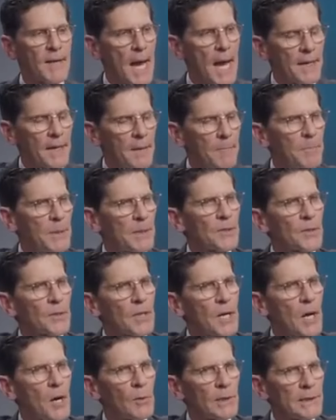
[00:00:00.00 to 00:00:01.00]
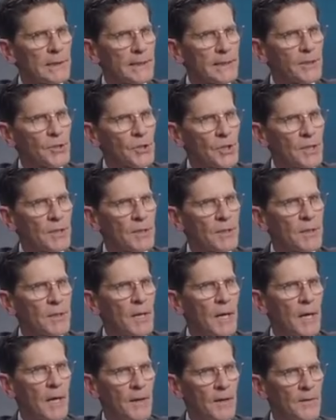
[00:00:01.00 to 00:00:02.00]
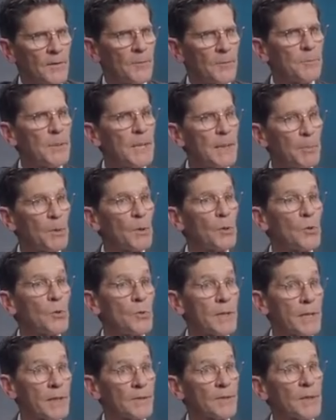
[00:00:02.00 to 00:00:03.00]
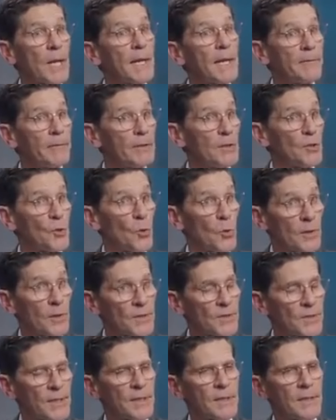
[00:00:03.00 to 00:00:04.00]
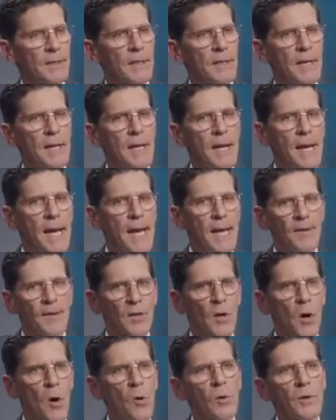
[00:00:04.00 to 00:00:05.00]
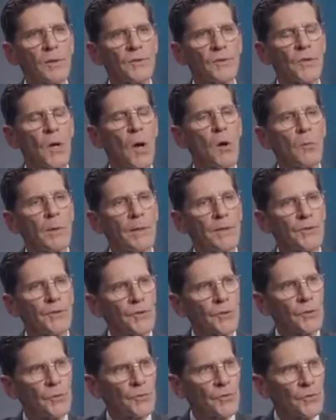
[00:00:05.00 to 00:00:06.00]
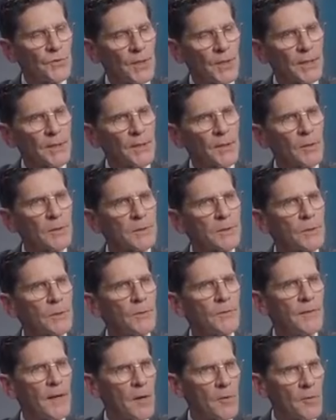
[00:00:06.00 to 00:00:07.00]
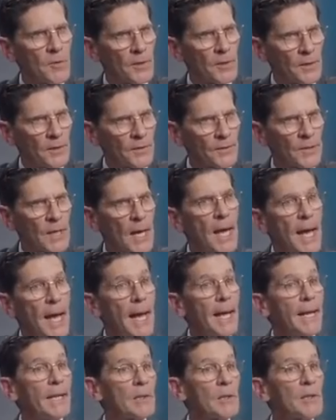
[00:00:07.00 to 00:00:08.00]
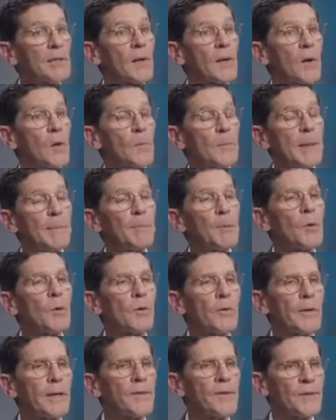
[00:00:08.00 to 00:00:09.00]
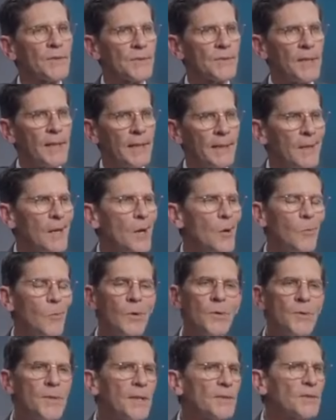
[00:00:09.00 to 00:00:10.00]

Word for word: Han conseguido una coalición más grande de personas que pueden respaldarlo. Y el objetivo siempre es señalar a los votantes, mira a todas las personas que están en esto.